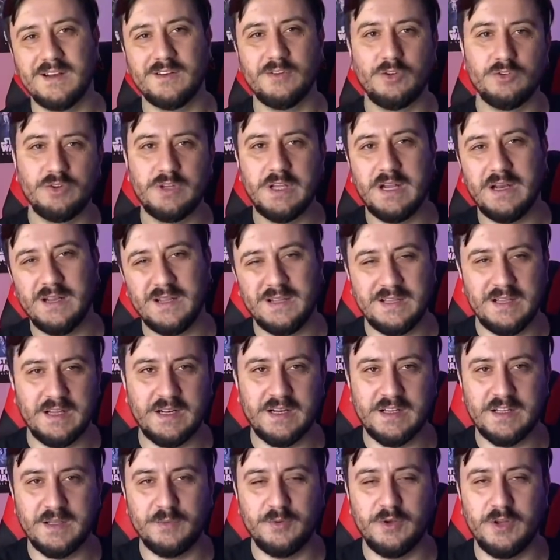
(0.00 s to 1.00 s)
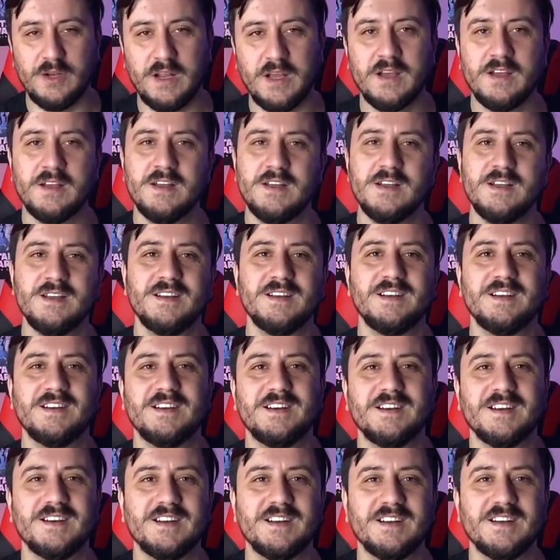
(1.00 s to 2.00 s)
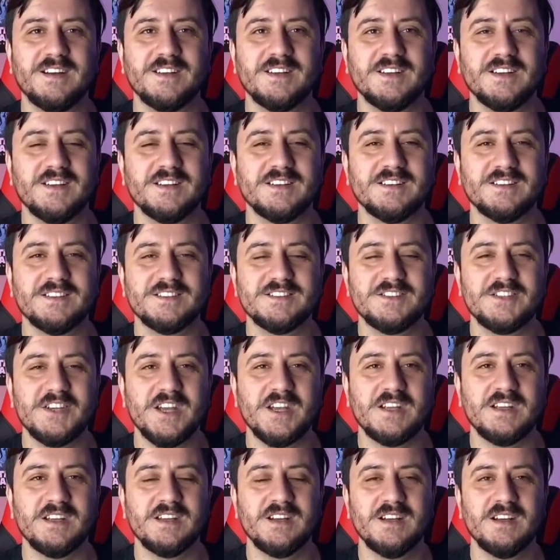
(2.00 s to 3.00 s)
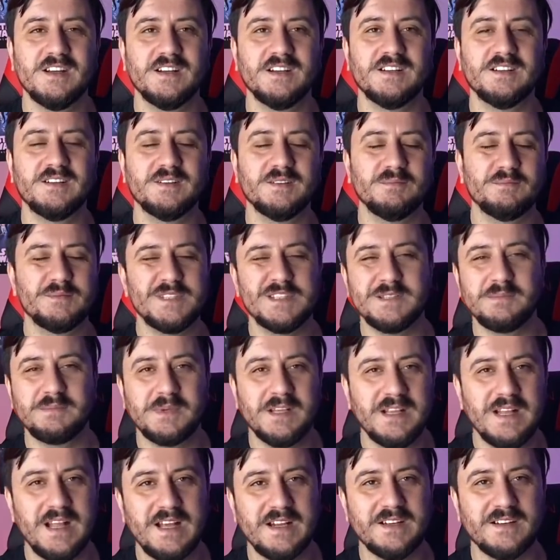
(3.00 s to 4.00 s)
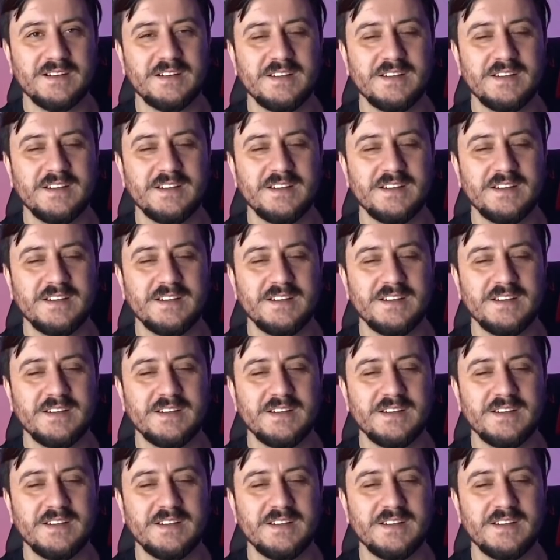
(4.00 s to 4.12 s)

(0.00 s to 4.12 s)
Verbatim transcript: Onlarla da arada böyle e, şey e, bizimkiler